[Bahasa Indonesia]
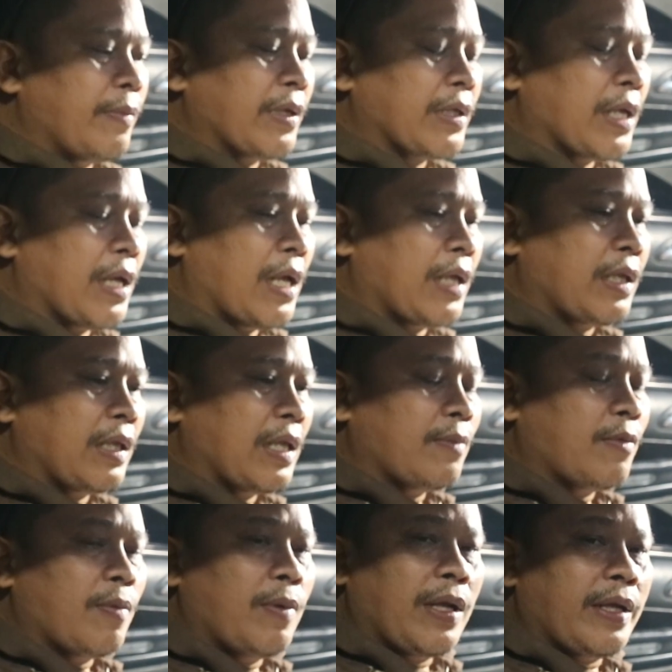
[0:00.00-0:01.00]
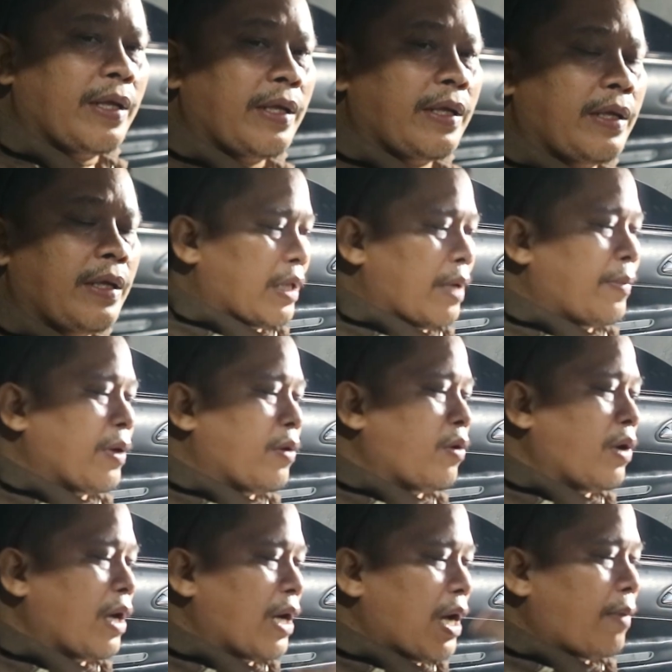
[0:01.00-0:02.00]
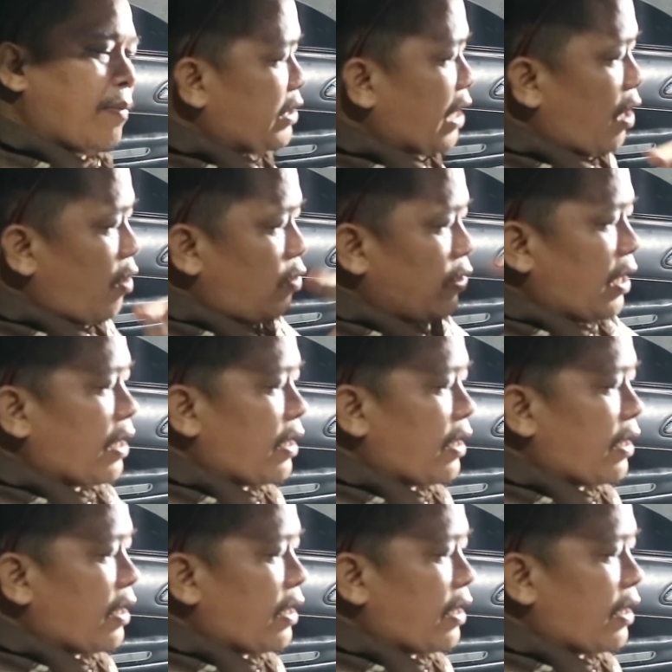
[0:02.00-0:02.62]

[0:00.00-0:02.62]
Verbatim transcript: masalah tentang mobil ini kita mengulang nggak jauh